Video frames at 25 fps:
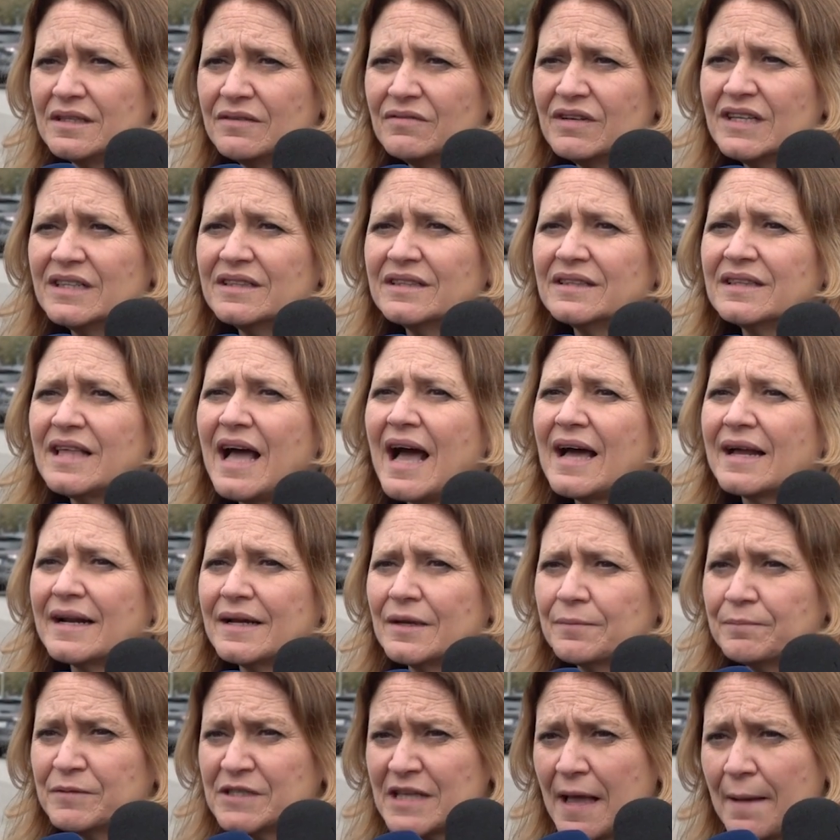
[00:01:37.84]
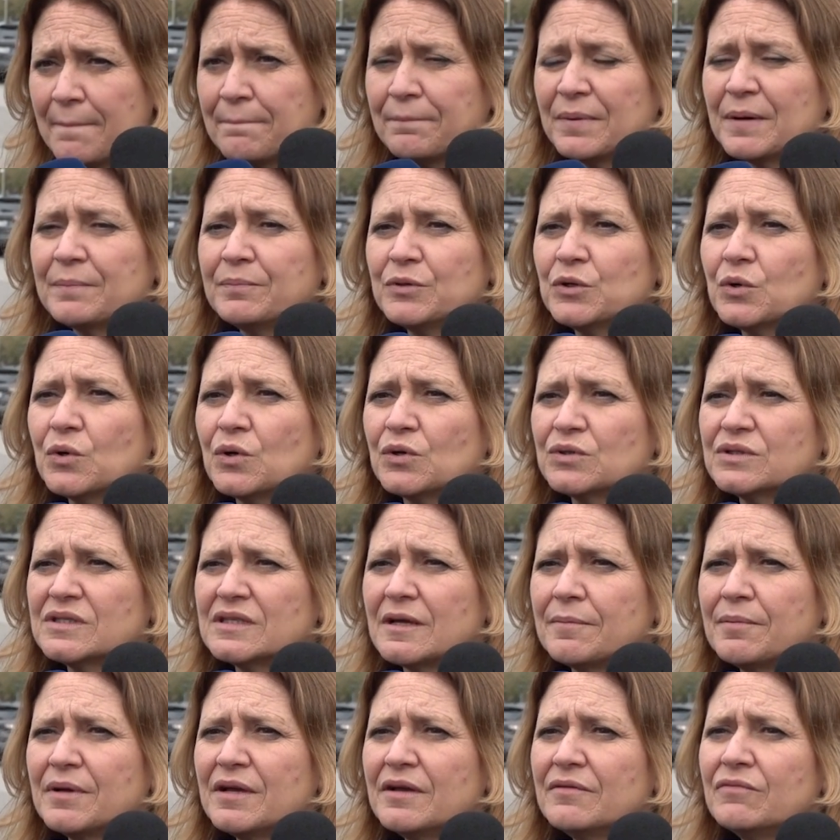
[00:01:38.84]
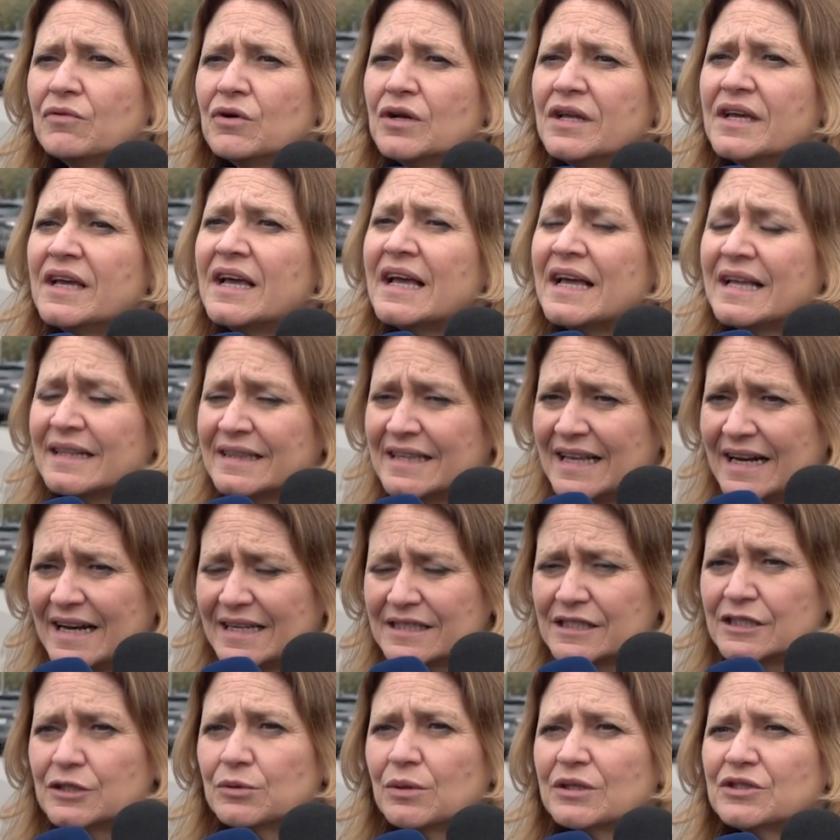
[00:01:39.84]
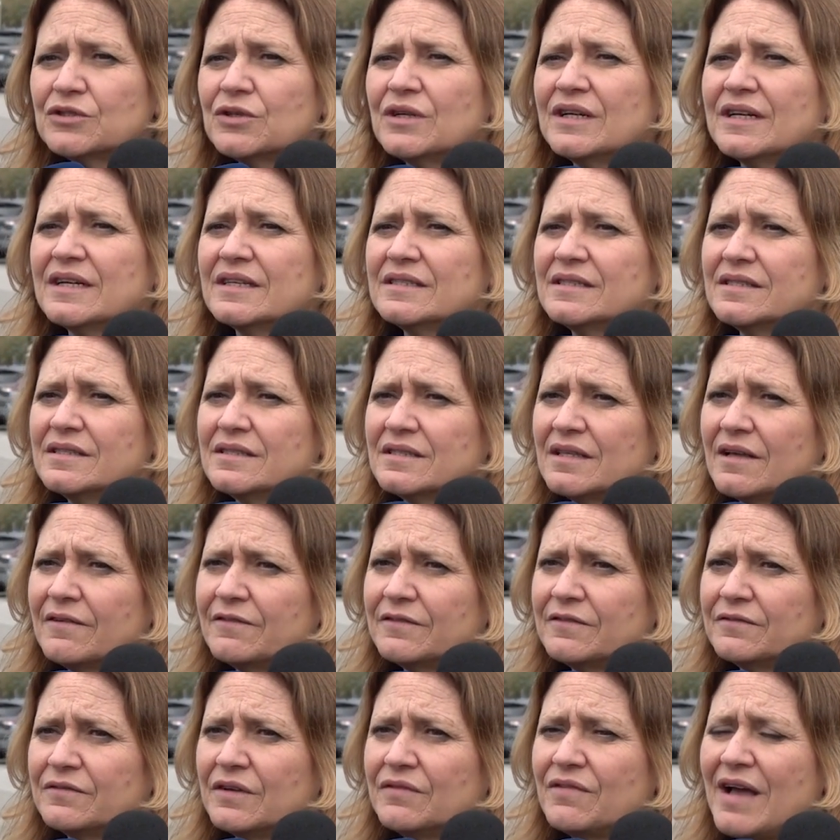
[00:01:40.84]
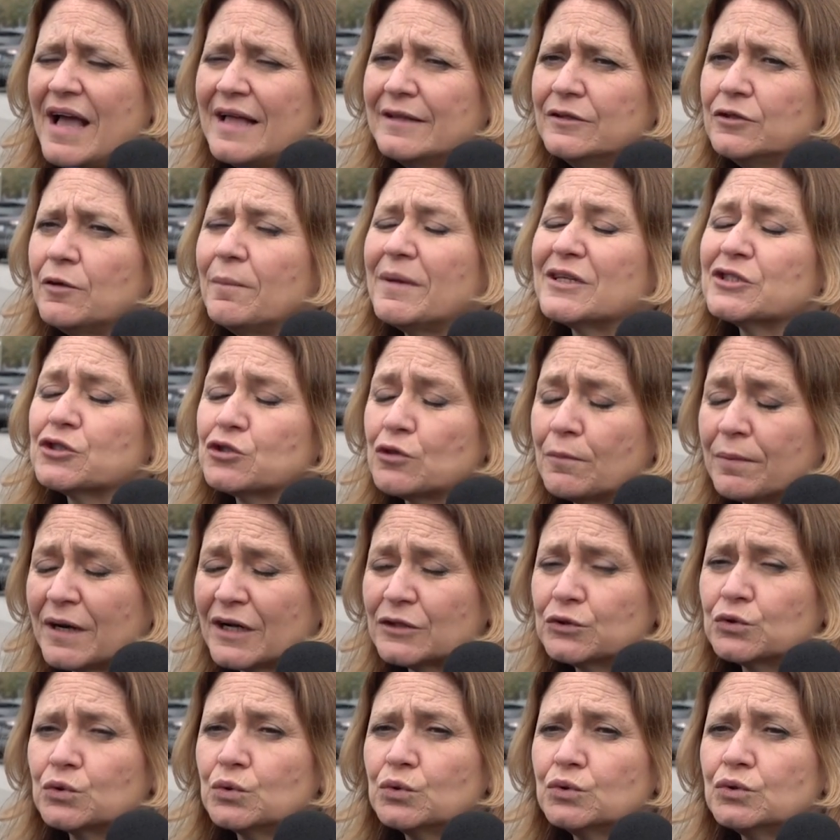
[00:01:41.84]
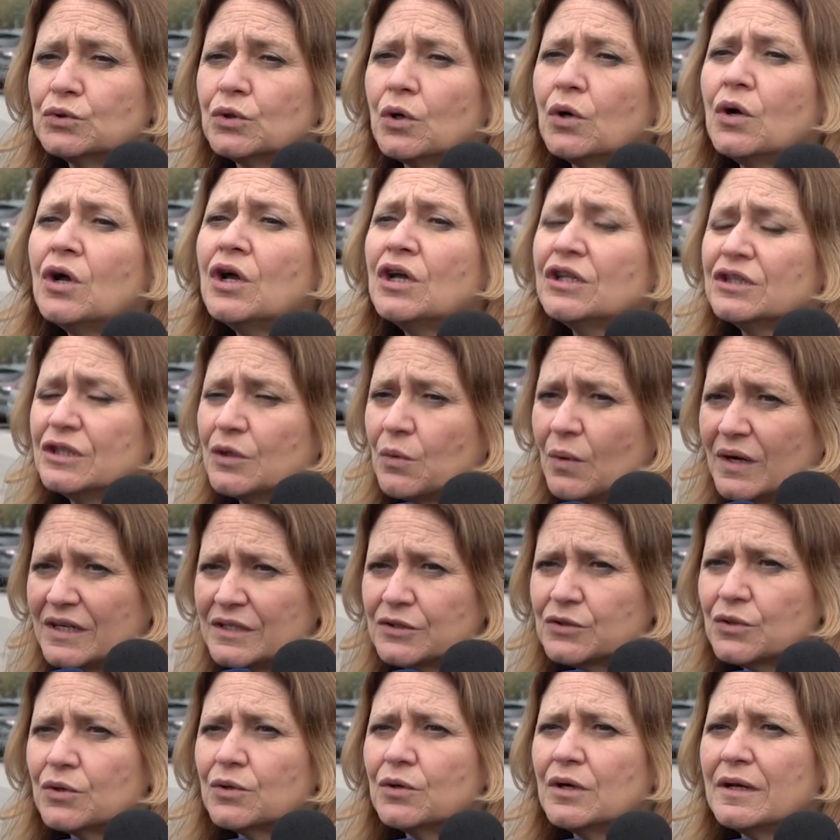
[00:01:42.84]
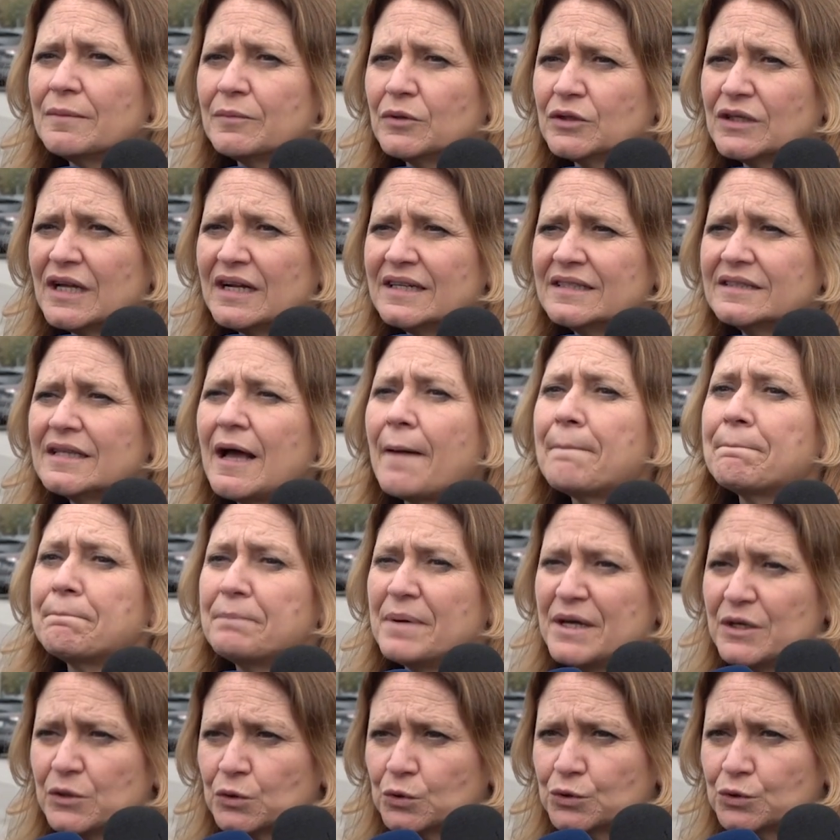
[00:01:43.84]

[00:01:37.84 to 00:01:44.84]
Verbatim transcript: diventare sempre più consapevoli della situazione che si sta vivendo ma soprattutto di quali sono le modalità per